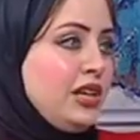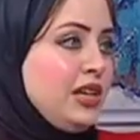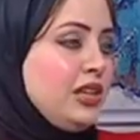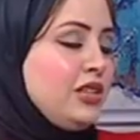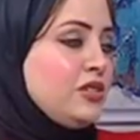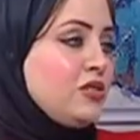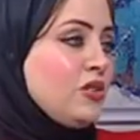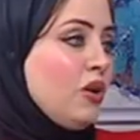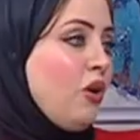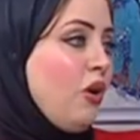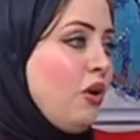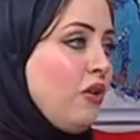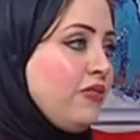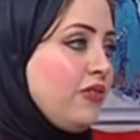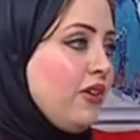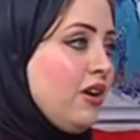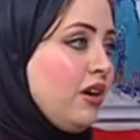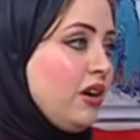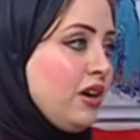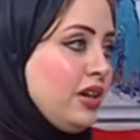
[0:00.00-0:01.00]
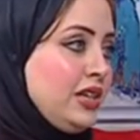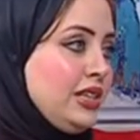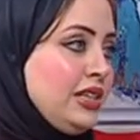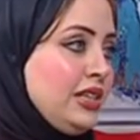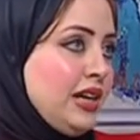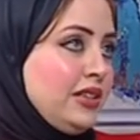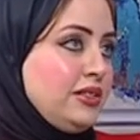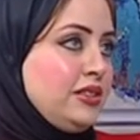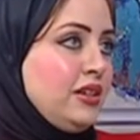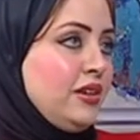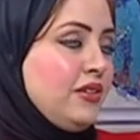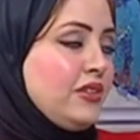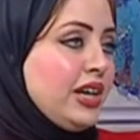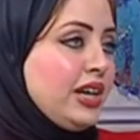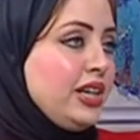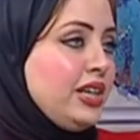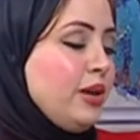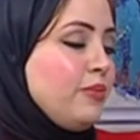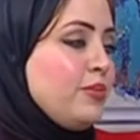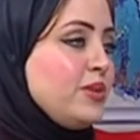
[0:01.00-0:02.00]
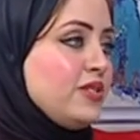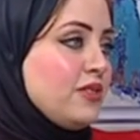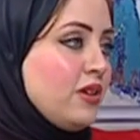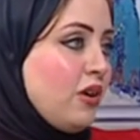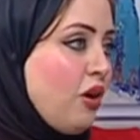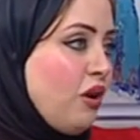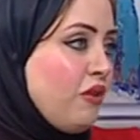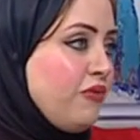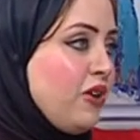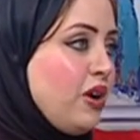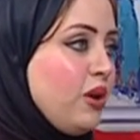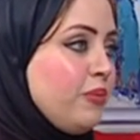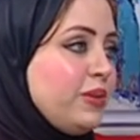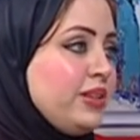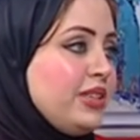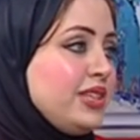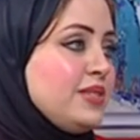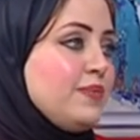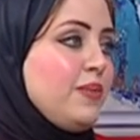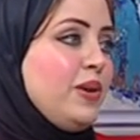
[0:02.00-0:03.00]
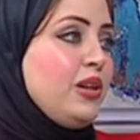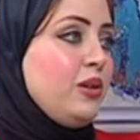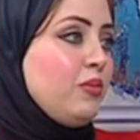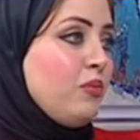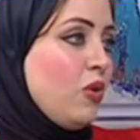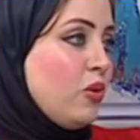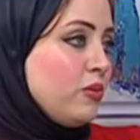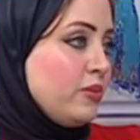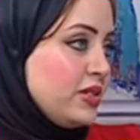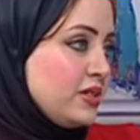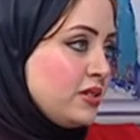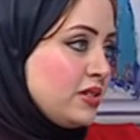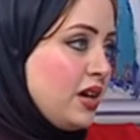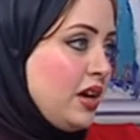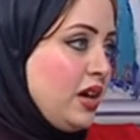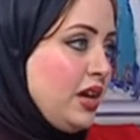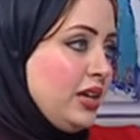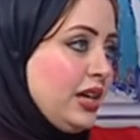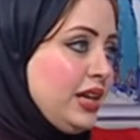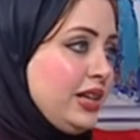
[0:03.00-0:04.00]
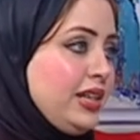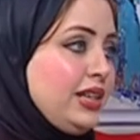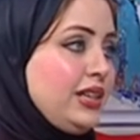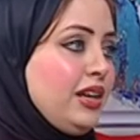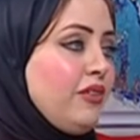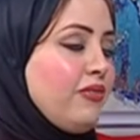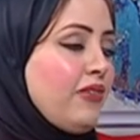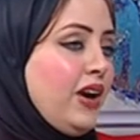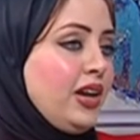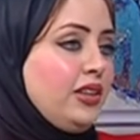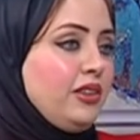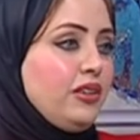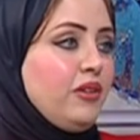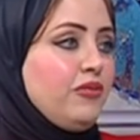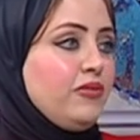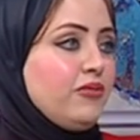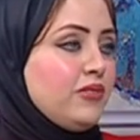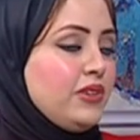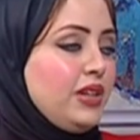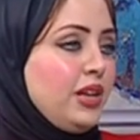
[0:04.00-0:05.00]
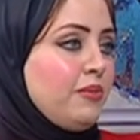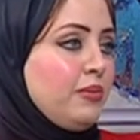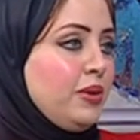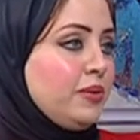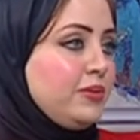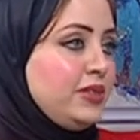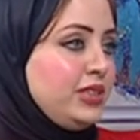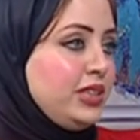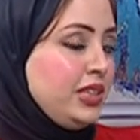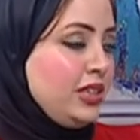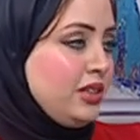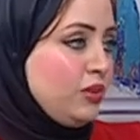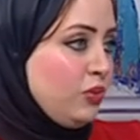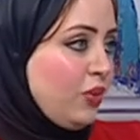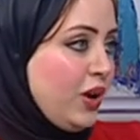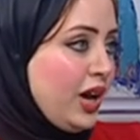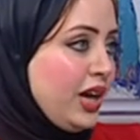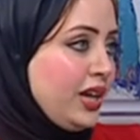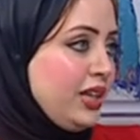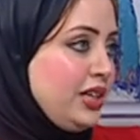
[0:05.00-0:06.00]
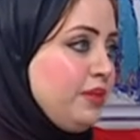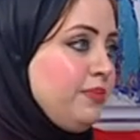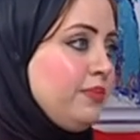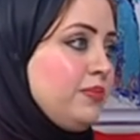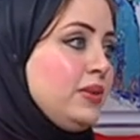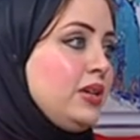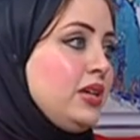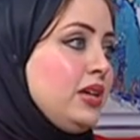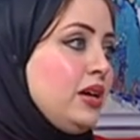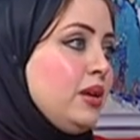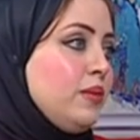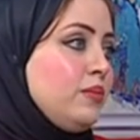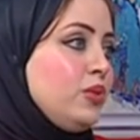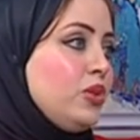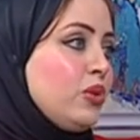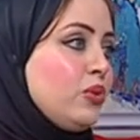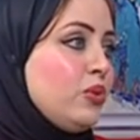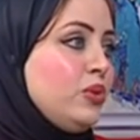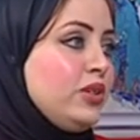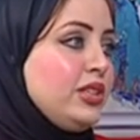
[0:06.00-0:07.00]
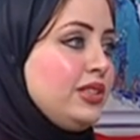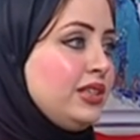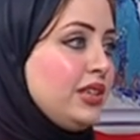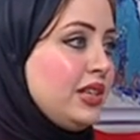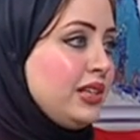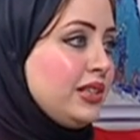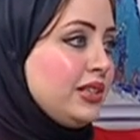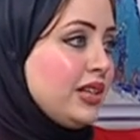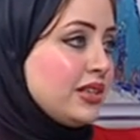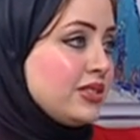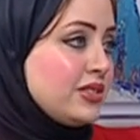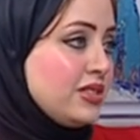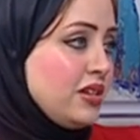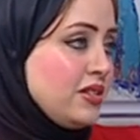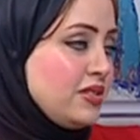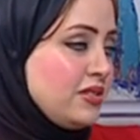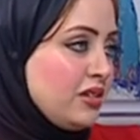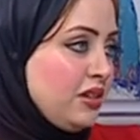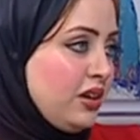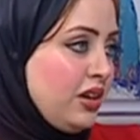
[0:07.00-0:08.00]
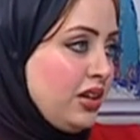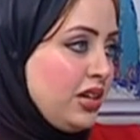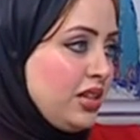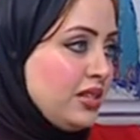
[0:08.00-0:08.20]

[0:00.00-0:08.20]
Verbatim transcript: الثقافه يعني غياب الثقافه بالنسبه للمامز مم. يعني احنا حتى لما بنيجي نوعي بضروره التغذيه الصحيه